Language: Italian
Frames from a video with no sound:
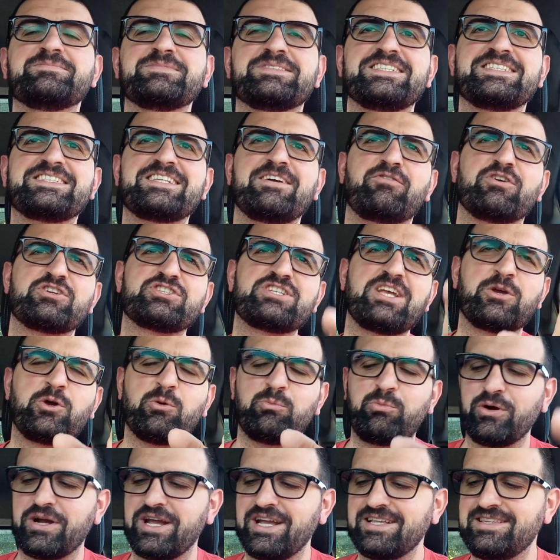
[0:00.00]
si sia forse anche
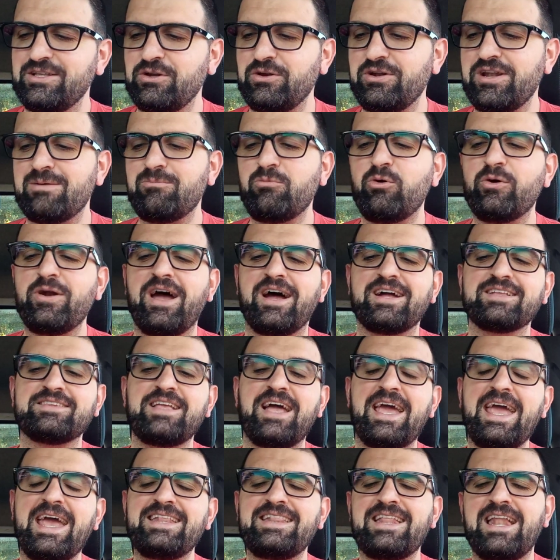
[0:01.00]
un pochettino
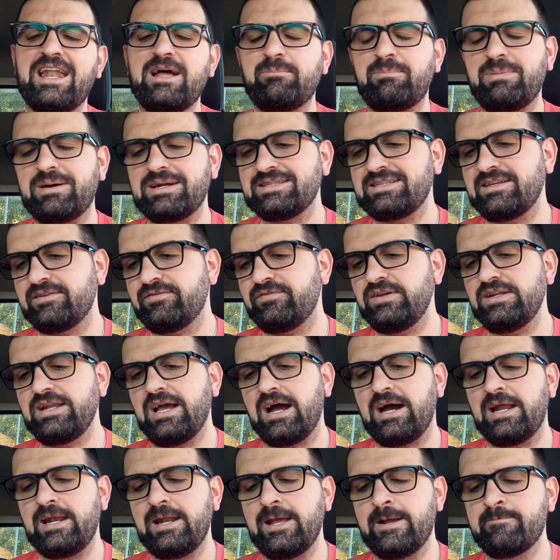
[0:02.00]
innamorata e nella parte
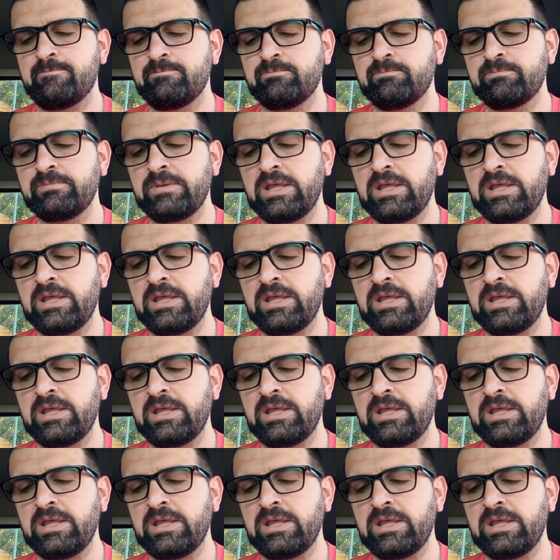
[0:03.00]
finale